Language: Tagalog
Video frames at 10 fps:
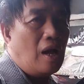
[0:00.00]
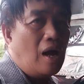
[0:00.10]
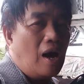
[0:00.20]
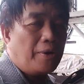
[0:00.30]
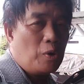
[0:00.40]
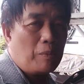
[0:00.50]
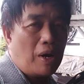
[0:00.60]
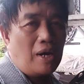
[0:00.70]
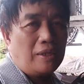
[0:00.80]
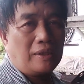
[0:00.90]
Uh,
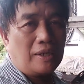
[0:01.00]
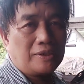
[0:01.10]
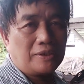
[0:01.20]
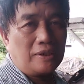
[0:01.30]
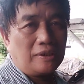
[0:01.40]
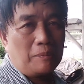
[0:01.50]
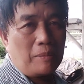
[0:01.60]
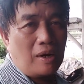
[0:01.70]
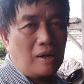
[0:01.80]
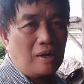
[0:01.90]
mga interested na
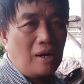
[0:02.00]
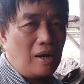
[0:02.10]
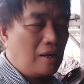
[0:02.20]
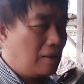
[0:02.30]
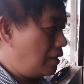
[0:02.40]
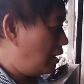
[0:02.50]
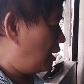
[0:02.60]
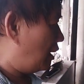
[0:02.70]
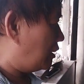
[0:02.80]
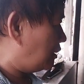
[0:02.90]
mag
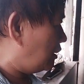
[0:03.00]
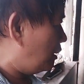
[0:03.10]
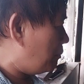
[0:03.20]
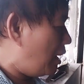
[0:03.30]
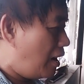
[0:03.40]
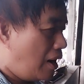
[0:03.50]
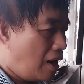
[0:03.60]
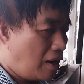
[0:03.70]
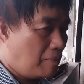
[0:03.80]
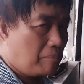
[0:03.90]
na
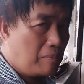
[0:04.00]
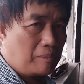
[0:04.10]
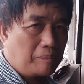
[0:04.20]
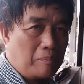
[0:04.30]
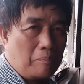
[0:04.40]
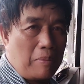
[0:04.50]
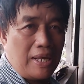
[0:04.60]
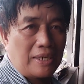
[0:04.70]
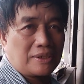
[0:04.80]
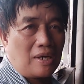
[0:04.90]
mag
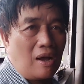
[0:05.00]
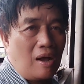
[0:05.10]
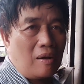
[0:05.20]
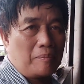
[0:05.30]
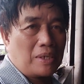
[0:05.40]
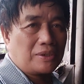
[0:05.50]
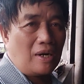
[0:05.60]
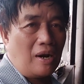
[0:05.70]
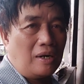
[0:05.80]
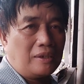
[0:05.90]
balik sa
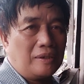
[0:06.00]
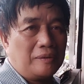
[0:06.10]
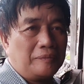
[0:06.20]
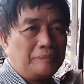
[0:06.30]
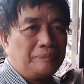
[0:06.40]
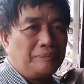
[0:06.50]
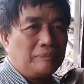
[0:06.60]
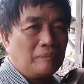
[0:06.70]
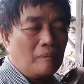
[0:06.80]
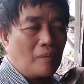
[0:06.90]
martial art,
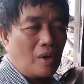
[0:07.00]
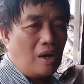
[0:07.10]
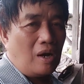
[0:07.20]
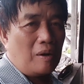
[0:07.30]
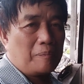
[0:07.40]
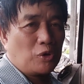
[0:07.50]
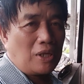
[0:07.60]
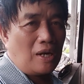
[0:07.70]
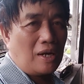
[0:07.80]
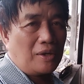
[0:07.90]
uh,
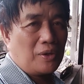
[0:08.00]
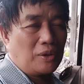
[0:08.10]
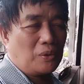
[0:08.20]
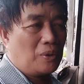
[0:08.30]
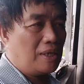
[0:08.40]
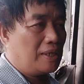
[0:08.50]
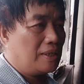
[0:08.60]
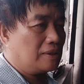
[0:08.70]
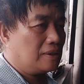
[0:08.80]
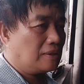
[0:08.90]
punta lang kayo rito uli.
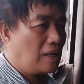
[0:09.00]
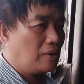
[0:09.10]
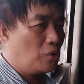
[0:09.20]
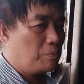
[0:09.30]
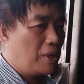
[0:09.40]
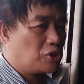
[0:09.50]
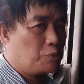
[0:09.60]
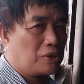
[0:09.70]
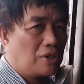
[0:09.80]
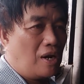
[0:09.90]
Tyrone Mix
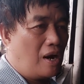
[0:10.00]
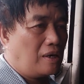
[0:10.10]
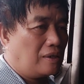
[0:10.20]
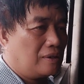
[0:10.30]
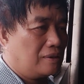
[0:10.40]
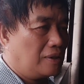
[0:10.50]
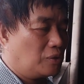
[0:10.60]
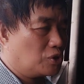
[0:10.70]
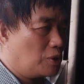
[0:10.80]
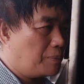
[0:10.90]
Martial Art
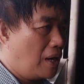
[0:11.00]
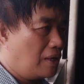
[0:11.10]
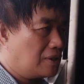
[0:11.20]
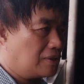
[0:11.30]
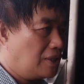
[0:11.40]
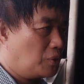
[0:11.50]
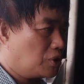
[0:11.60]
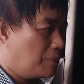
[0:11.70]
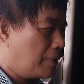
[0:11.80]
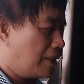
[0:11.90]
dito sa pa, dito
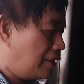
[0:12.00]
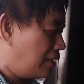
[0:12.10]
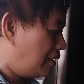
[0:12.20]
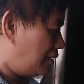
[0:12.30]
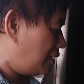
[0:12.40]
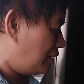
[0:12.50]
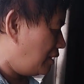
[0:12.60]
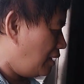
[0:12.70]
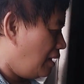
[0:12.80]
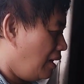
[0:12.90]
sa may
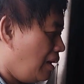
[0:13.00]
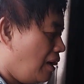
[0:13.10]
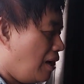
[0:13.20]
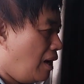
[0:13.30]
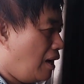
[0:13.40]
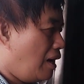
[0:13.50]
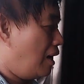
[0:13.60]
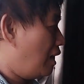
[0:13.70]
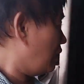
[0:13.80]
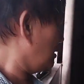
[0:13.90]

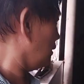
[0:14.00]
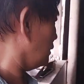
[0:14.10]
uh,